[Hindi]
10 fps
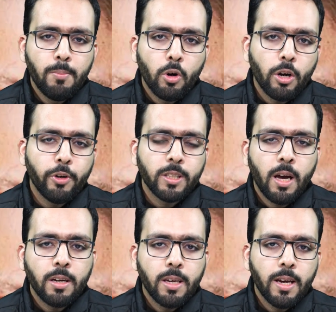ने मौकफ
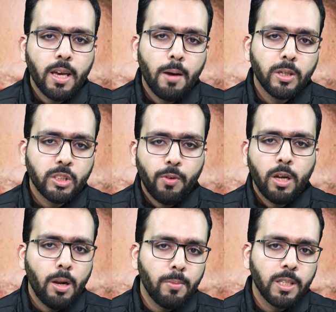इख्तियार किया कि हमें
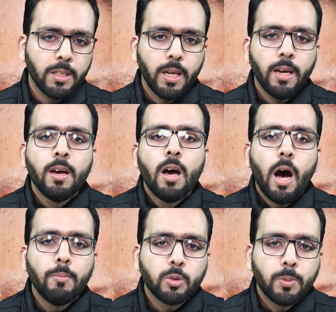सवालनामा दे दें
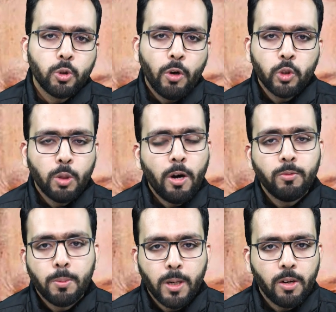हम इस पर जो है वो जवाब
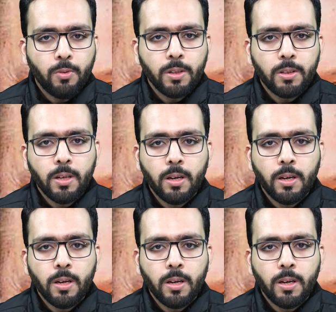जमा करवा देते